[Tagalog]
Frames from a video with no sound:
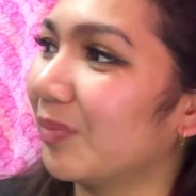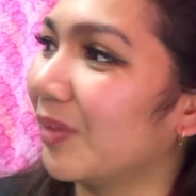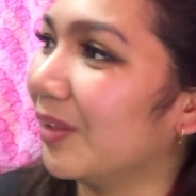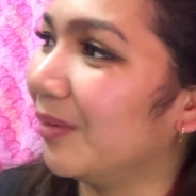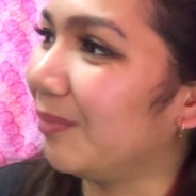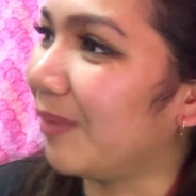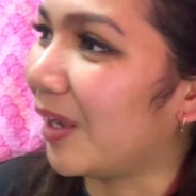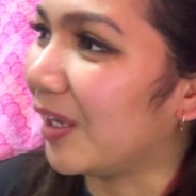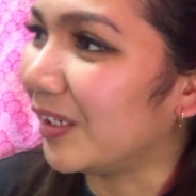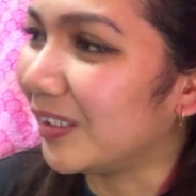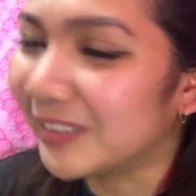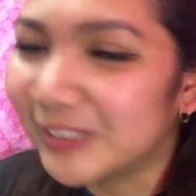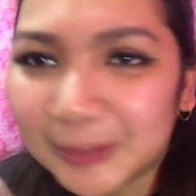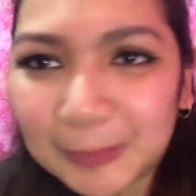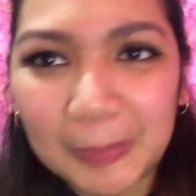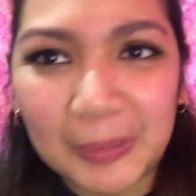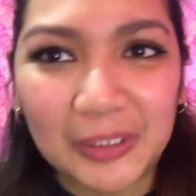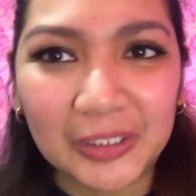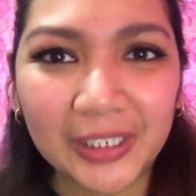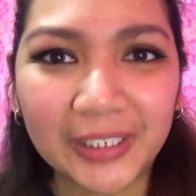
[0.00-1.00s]
may
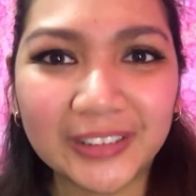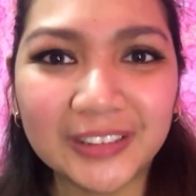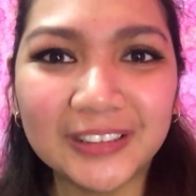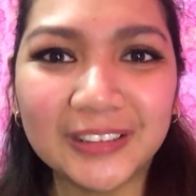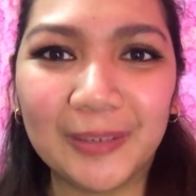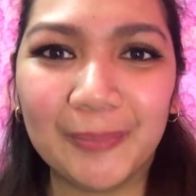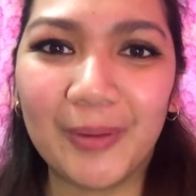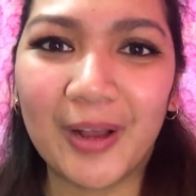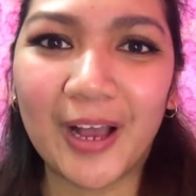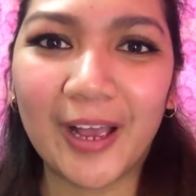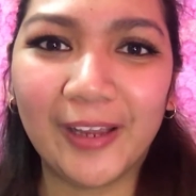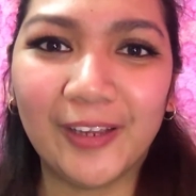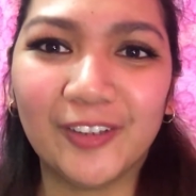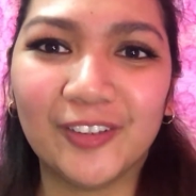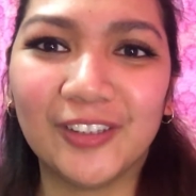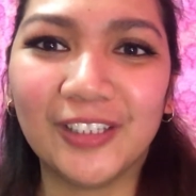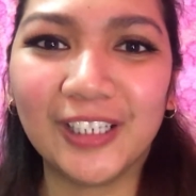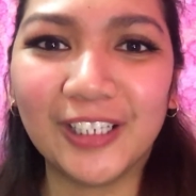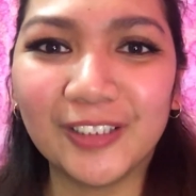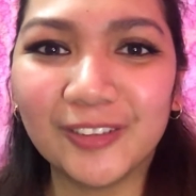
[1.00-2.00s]
experience na ba kayo
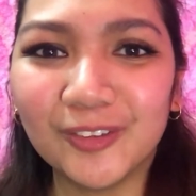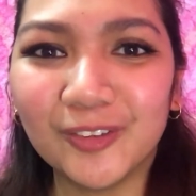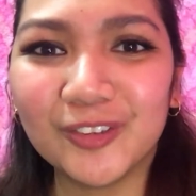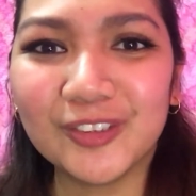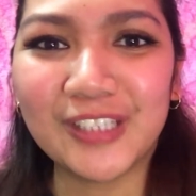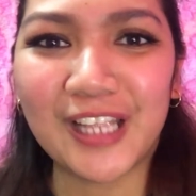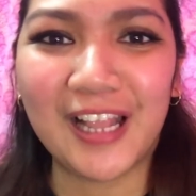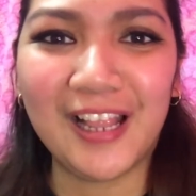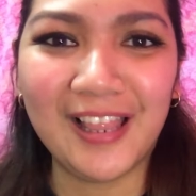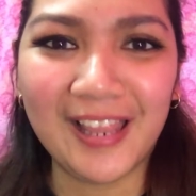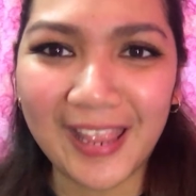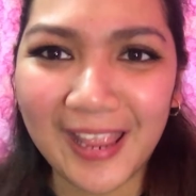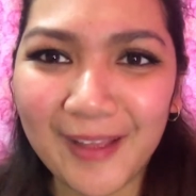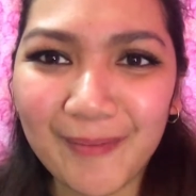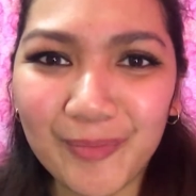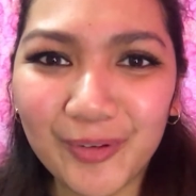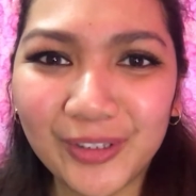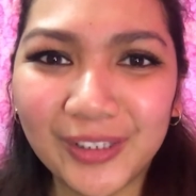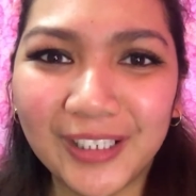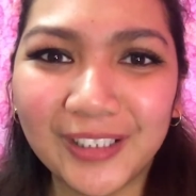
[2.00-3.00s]
dito sa
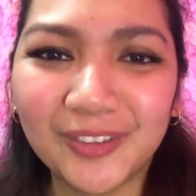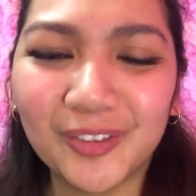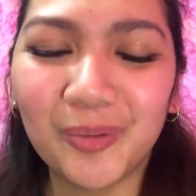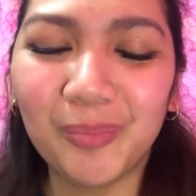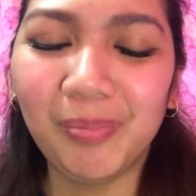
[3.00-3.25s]
lemon na to,